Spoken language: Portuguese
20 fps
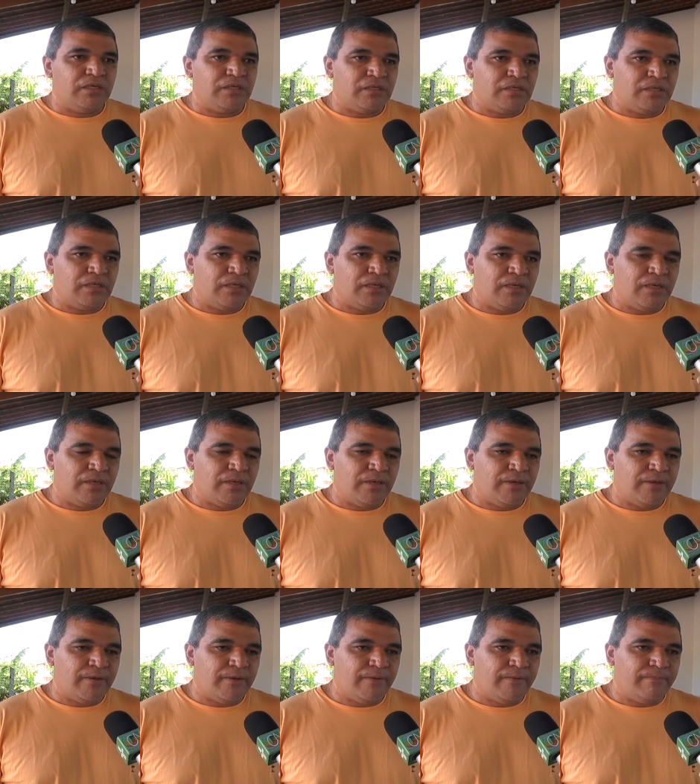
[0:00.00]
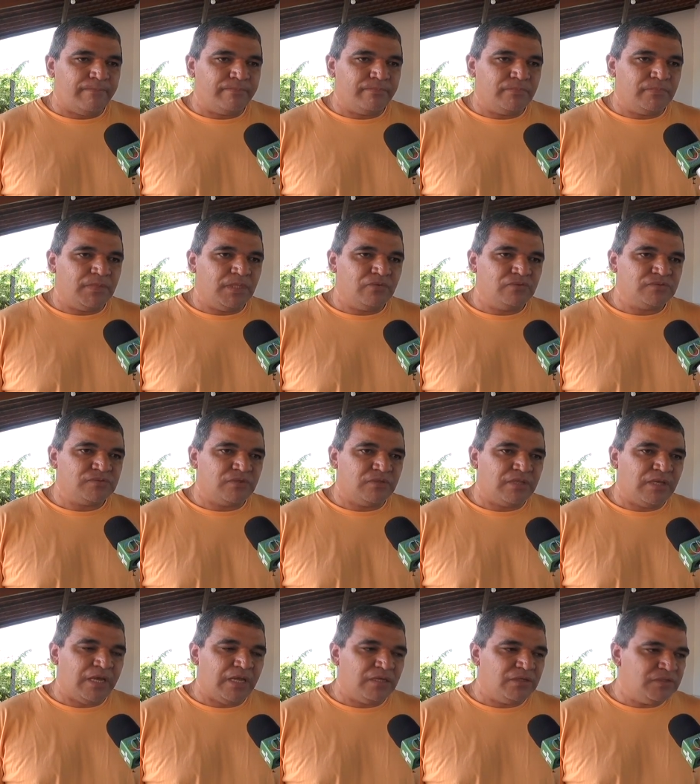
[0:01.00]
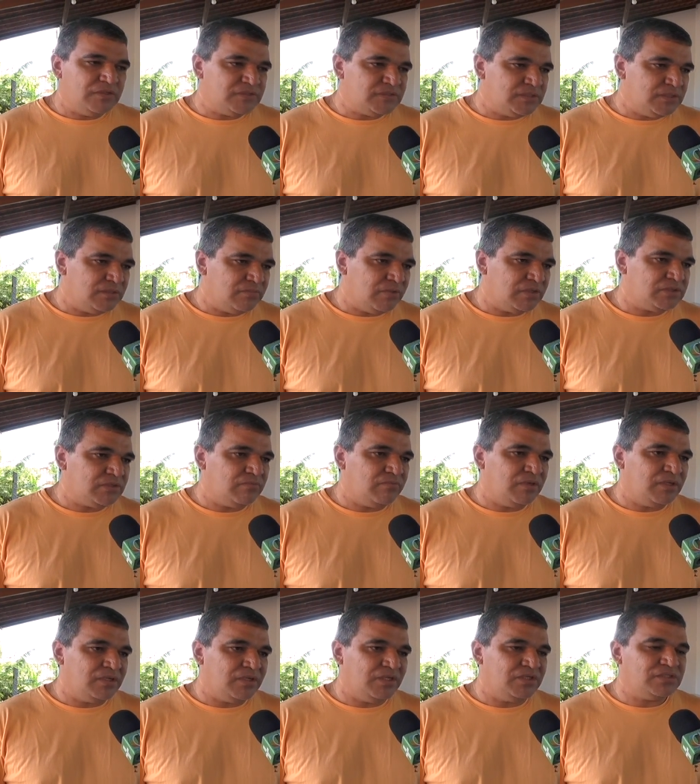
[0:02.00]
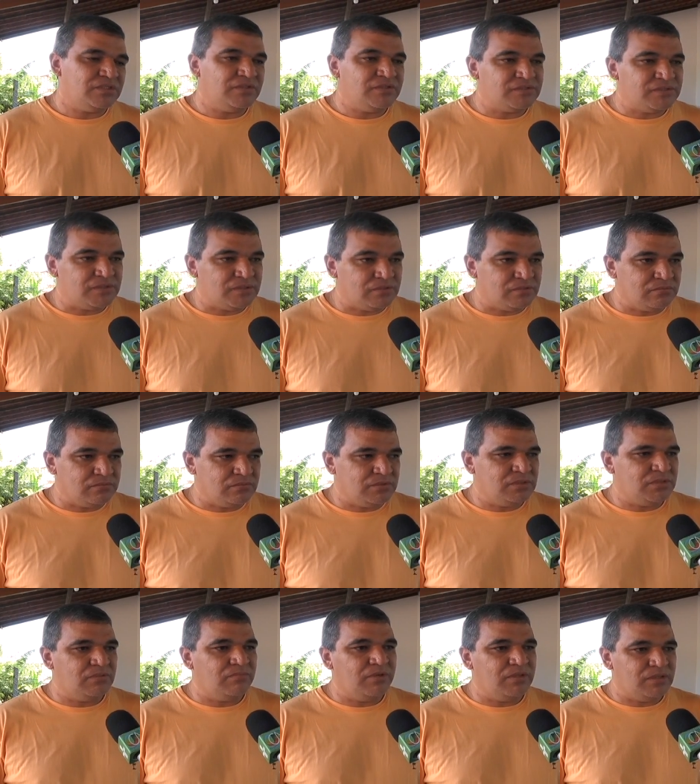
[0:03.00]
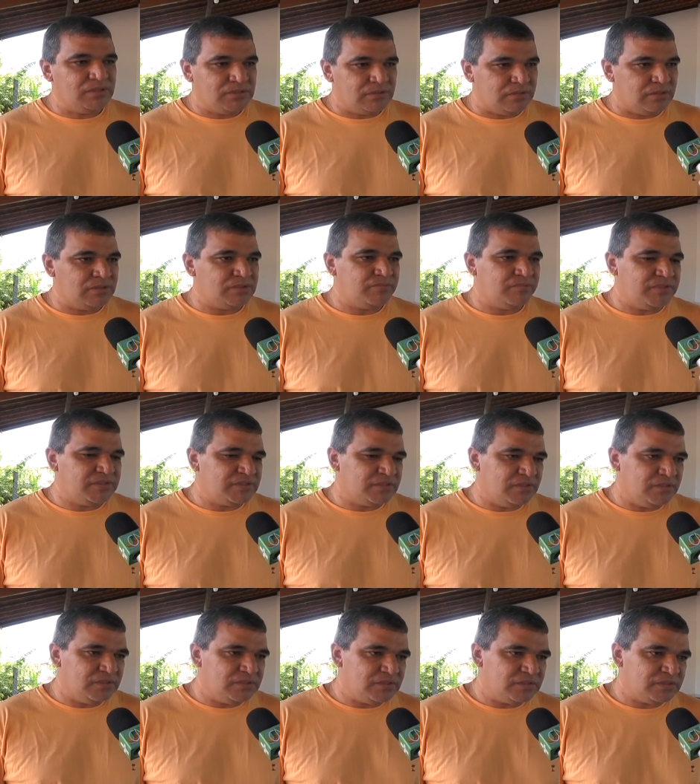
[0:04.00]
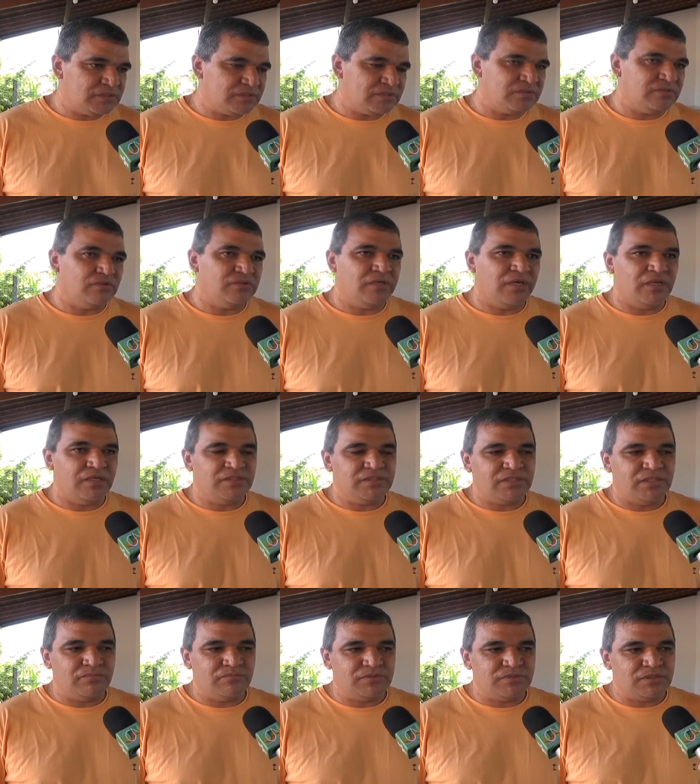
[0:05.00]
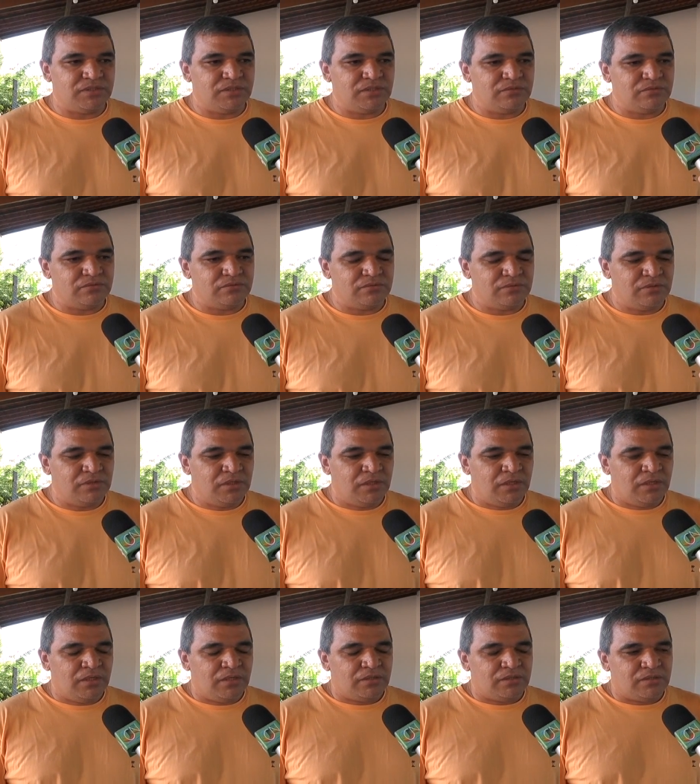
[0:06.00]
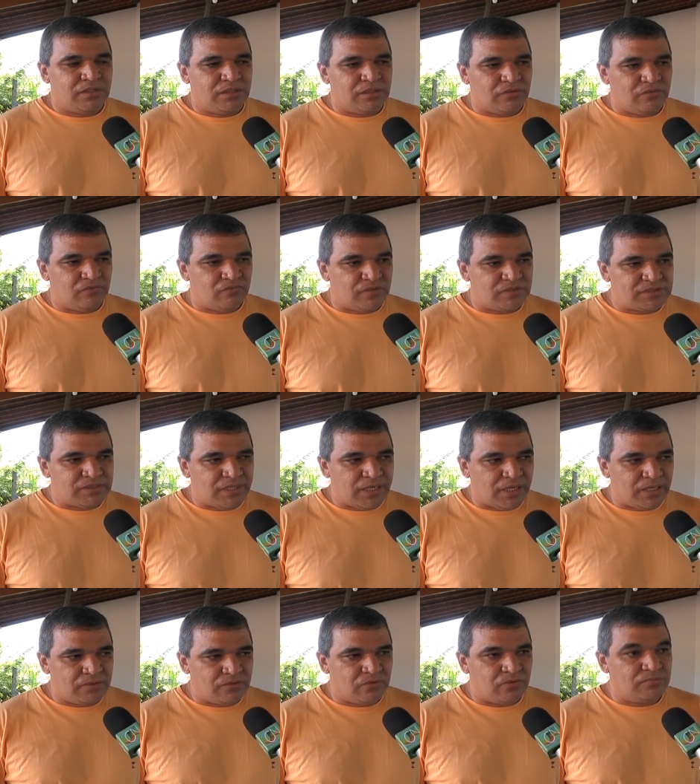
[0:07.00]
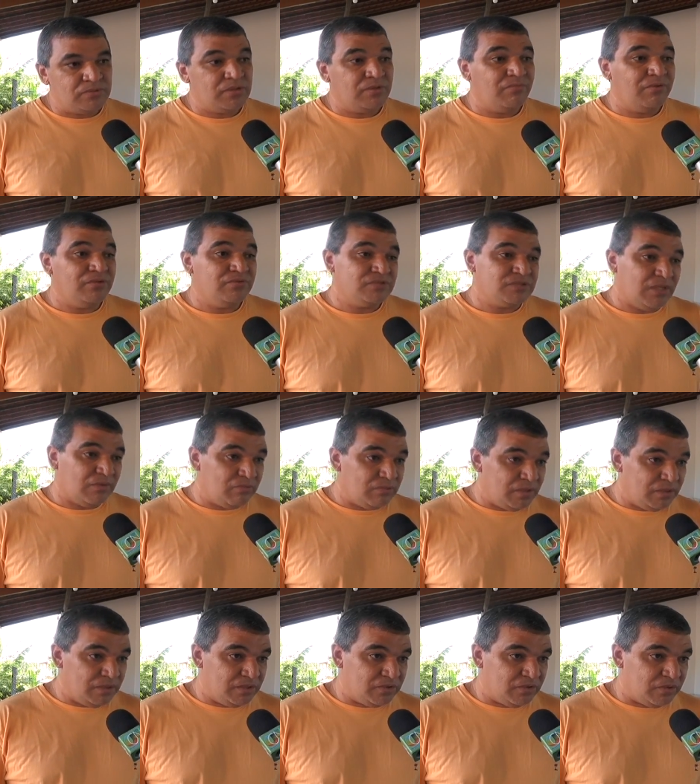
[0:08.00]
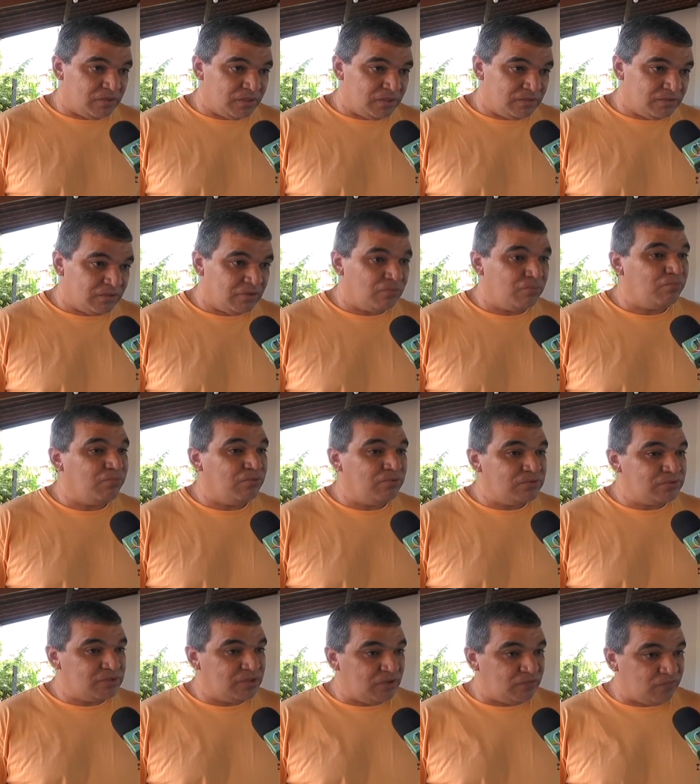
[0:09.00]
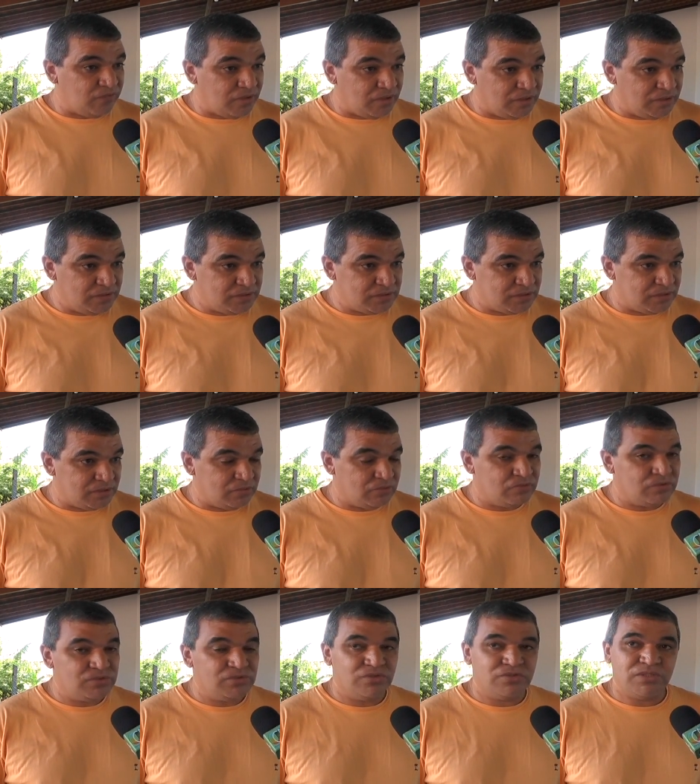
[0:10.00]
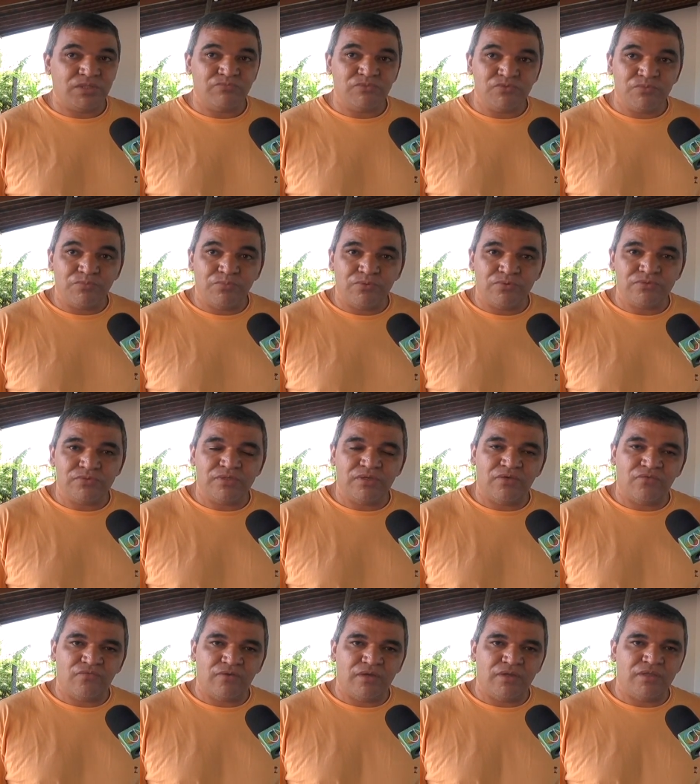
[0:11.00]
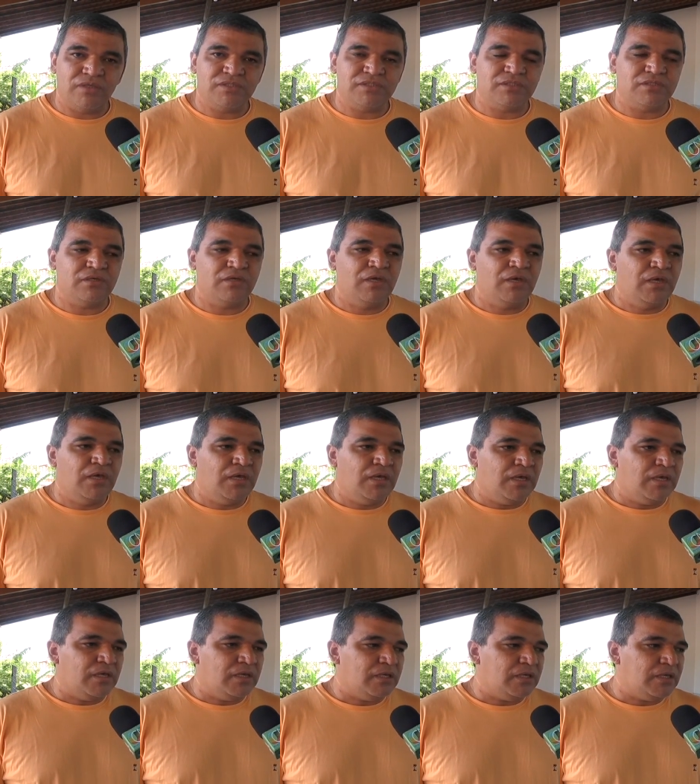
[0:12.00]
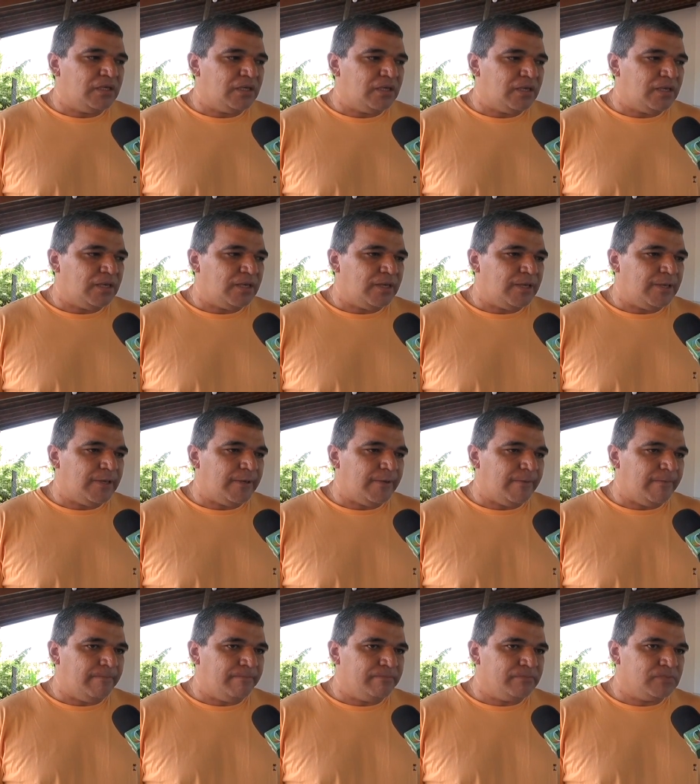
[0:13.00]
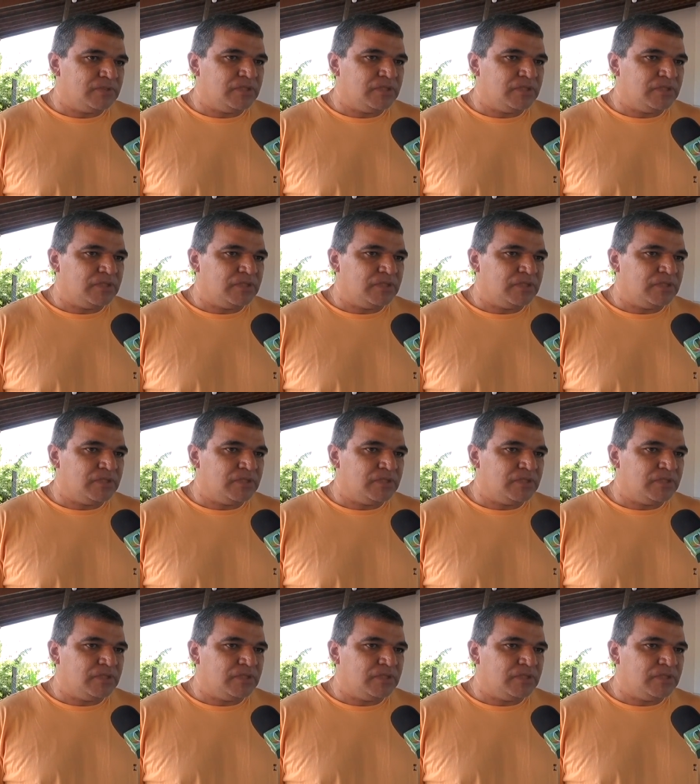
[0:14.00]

É, não só na área de ensino, mas também na extensão e também na, nas pesquisas que nós realizamos, tanto dentro da universidade como também nos tabuleiros litorâneos, que é um ponto de referência. Né? Hoje nós temos um ponto de referência é,